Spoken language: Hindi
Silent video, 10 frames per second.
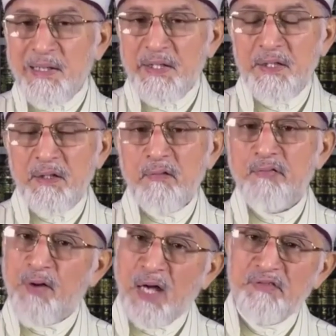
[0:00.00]
अली
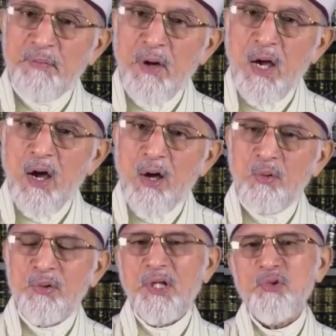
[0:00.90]
फ़ातिमा
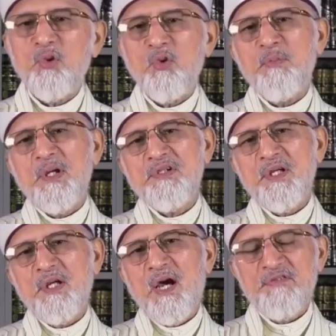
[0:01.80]
और उनके दोनों
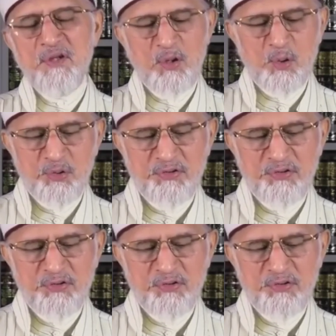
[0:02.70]
बेटे हसन और